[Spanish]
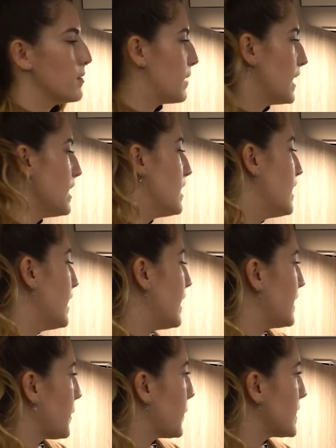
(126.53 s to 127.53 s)
¿vale?
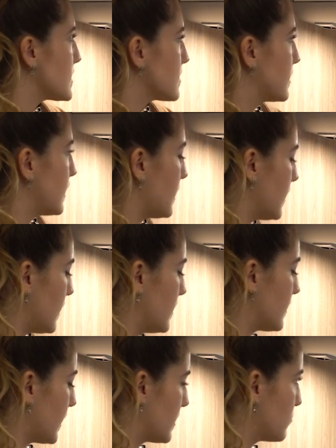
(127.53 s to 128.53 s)
Además
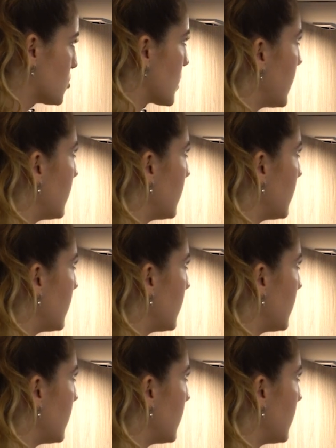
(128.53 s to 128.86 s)
tenemos